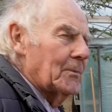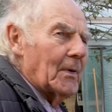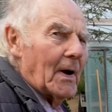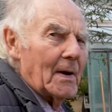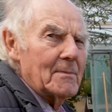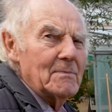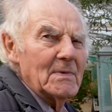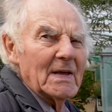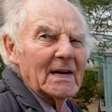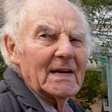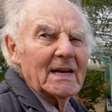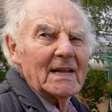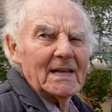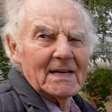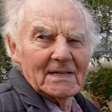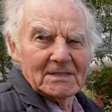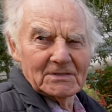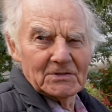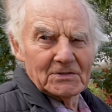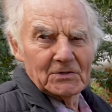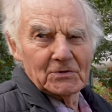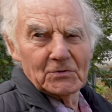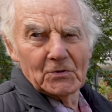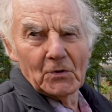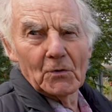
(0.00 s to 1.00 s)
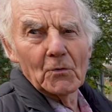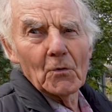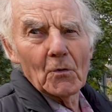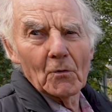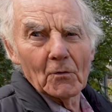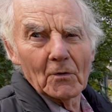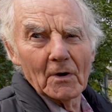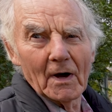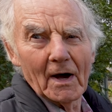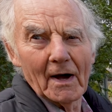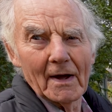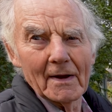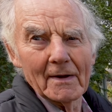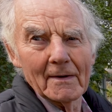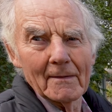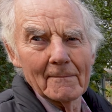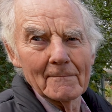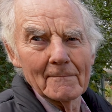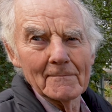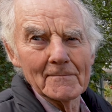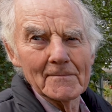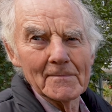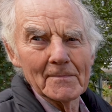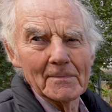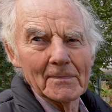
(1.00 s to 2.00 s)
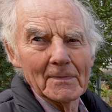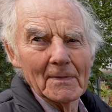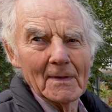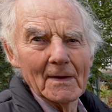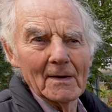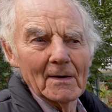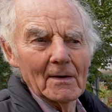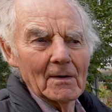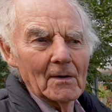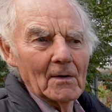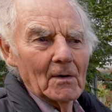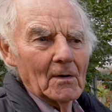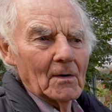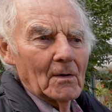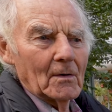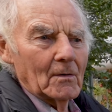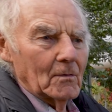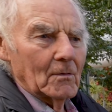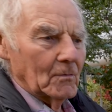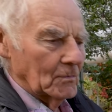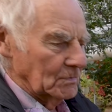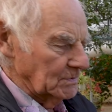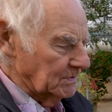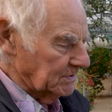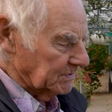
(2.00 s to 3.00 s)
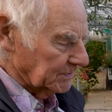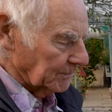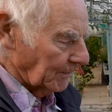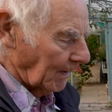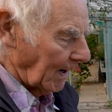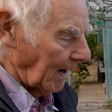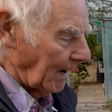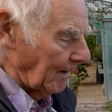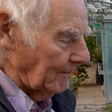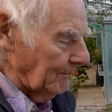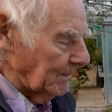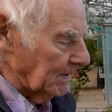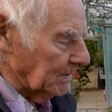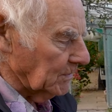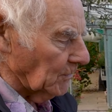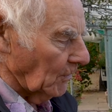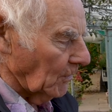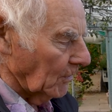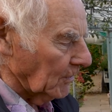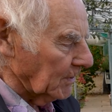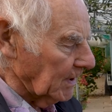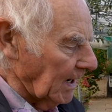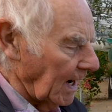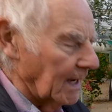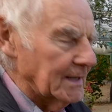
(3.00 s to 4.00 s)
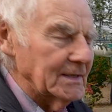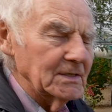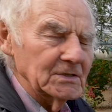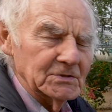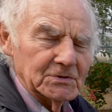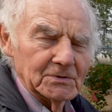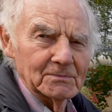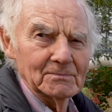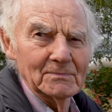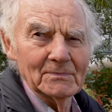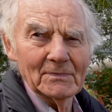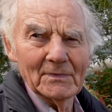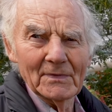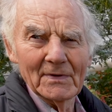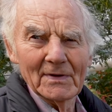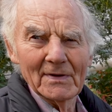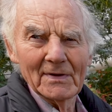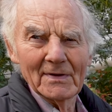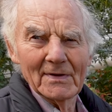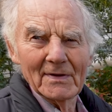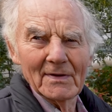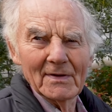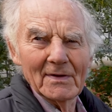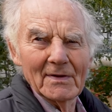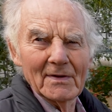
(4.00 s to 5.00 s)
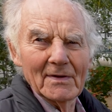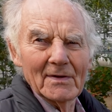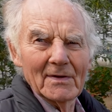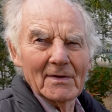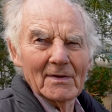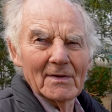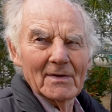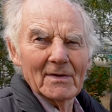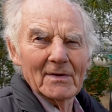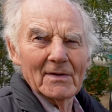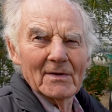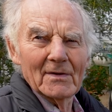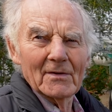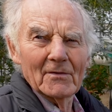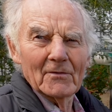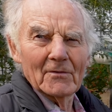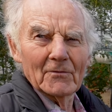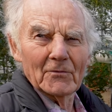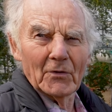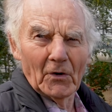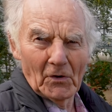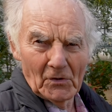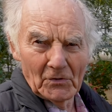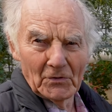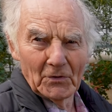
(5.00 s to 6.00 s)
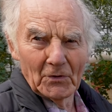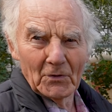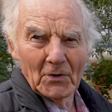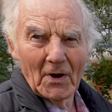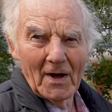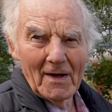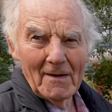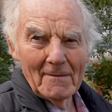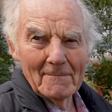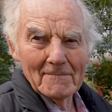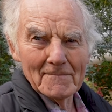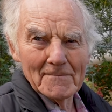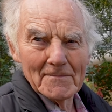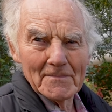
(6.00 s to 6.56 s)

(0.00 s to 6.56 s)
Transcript: bei mir die erste Düngung rein. Und zwar mit organischem Volldünger